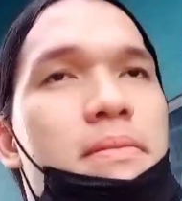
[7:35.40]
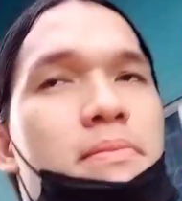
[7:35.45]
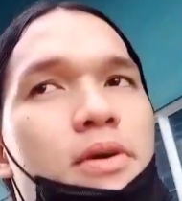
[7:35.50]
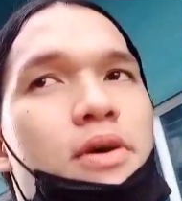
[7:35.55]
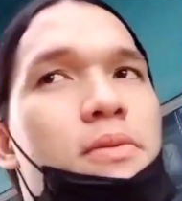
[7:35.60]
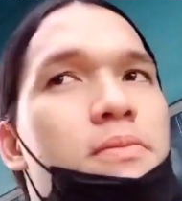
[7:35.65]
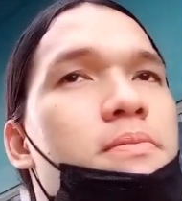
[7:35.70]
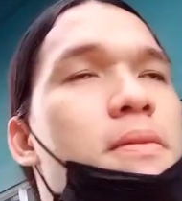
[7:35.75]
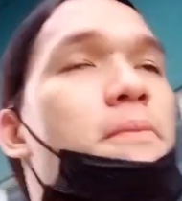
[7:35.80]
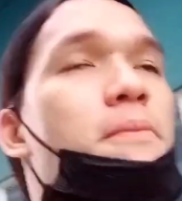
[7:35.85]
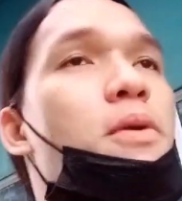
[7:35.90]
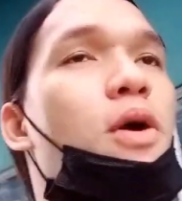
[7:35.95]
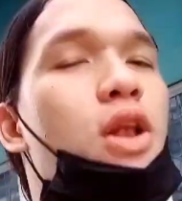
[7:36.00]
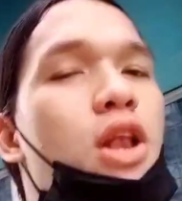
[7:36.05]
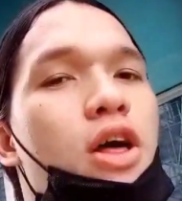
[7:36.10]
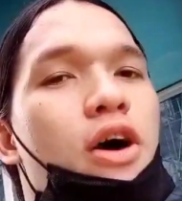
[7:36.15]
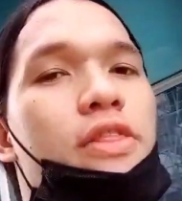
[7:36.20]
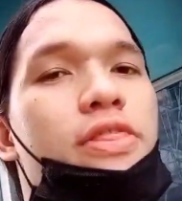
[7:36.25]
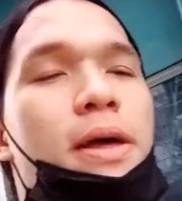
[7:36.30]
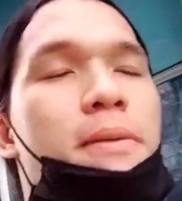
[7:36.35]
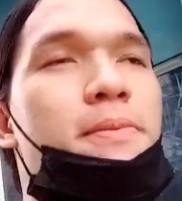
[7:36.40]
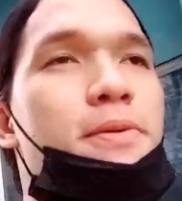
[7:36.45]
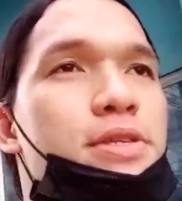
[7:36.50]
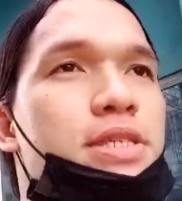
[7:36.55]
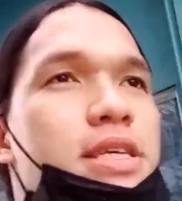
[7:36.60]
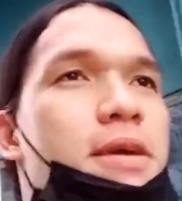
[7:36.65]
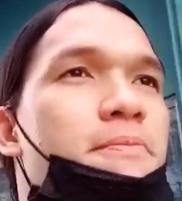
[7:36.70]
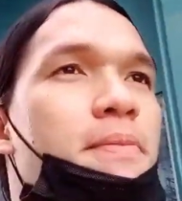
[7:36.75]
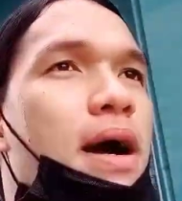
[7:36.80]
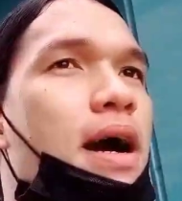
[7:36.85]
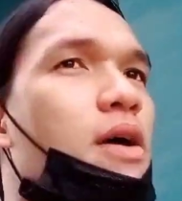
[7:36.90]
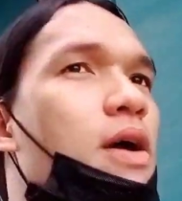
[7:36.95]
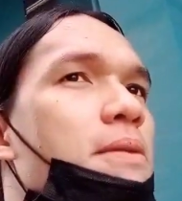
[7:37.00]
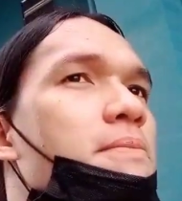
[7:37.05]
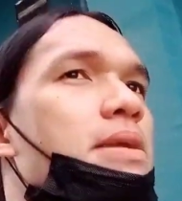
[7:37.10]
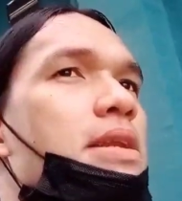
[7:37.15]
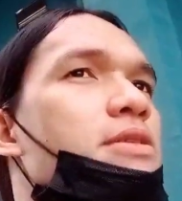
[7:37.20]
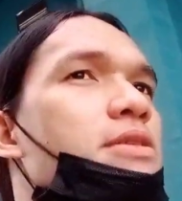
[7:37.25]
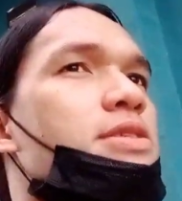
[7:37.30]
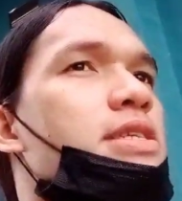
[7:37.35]
mabo, mabolo tapos
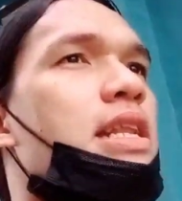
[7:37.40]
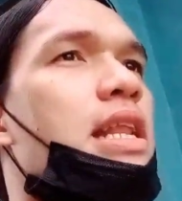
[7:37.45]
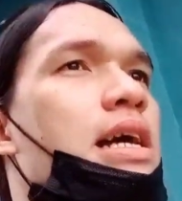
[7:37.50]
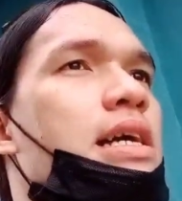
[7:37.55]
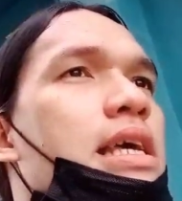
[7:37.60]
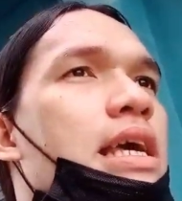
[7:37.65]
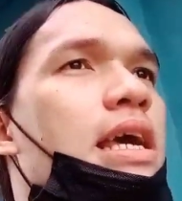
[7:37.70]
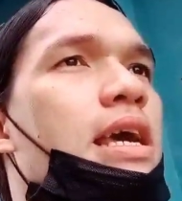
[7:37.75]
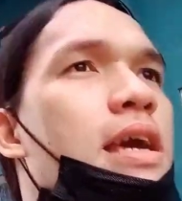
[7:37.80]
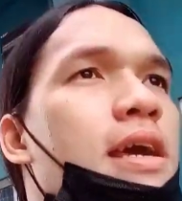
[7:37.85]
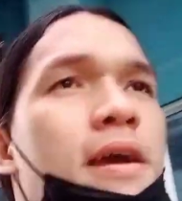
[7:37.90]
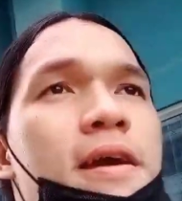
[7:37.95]
gipakan man daw sila gi.